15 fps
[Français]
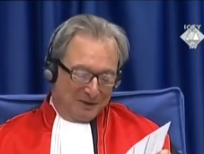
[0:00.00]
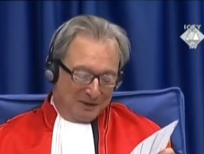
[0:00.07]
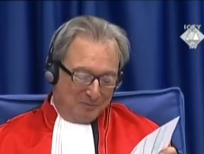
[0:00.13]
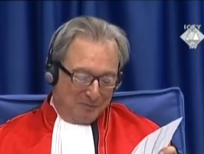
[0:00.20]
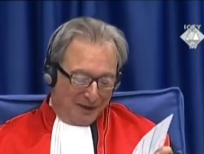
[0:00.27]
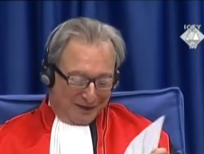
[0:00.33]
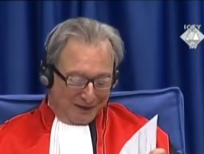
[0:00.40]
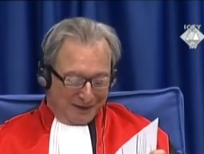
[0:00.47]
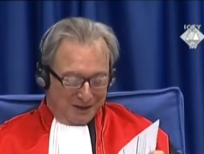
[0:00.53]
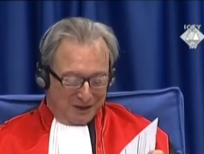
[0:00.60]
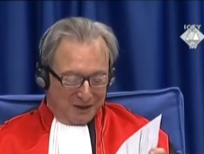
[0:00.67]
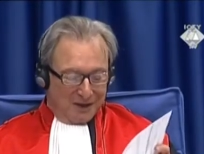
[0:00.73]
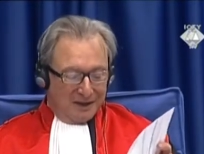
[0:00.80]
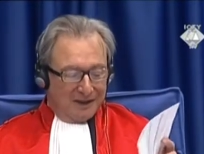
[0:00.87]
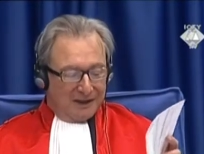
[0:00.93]
J'ai
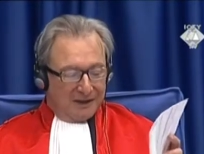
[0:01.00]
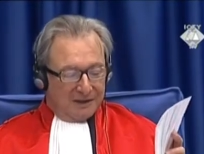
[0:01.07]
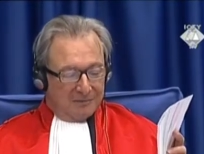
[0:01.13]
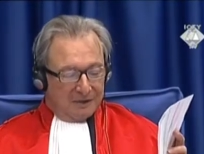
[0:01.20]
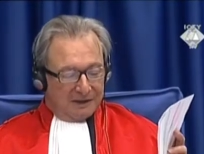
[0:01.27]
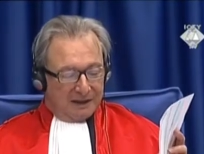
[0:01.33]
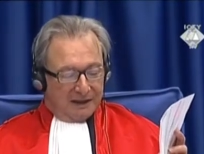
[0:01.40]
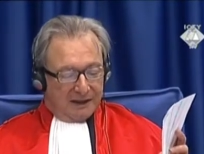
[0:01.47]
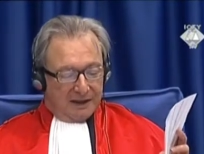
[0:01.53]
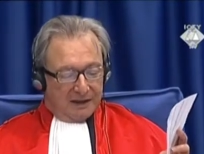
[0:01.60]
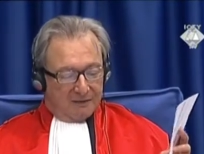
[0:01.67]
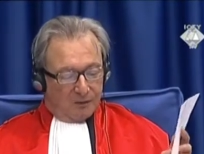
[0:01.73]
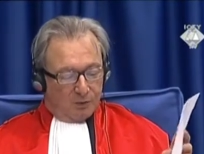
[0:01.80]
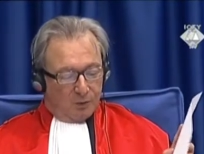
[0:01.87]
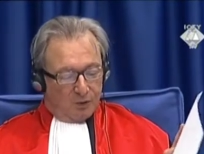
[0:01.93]
vu et entendu
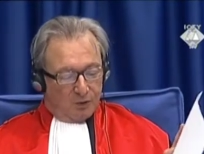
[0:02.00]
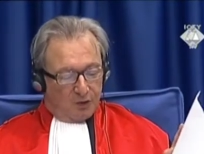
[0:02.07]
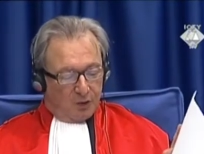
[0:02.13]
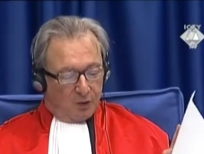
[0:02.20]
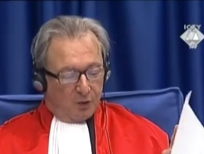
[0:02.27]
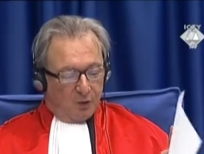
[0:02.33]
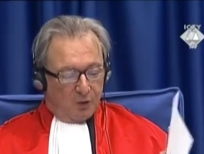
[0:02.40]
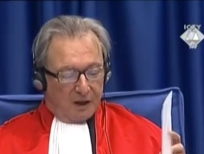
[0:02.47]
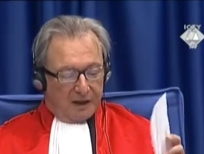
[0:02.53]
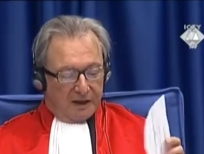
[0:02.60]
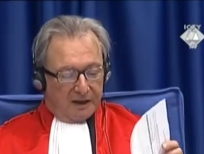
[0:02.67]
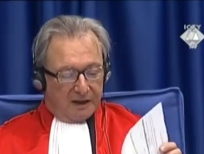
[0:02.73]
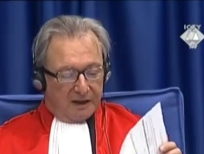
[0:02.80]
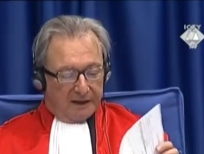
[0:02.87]
Maître Bakratch